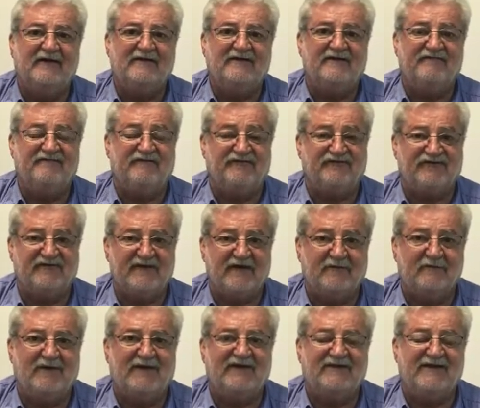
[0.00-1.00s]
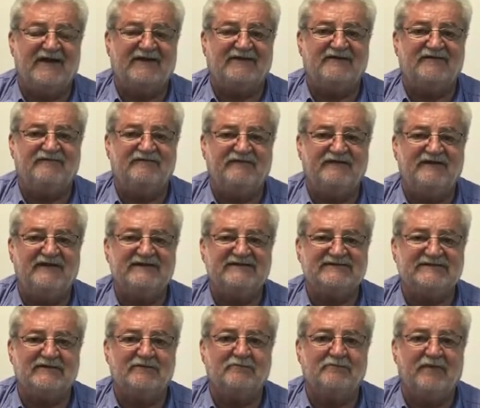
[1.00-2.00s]
em defesa da qualidade de vida em
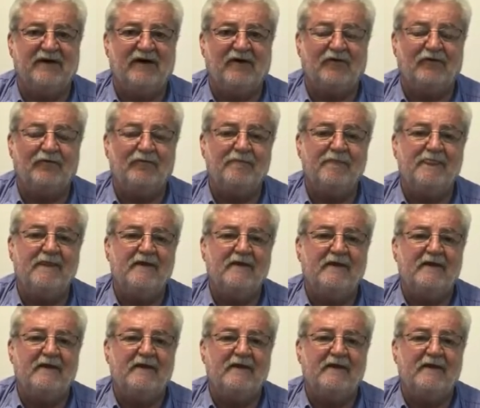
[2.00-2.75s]
São Paulo.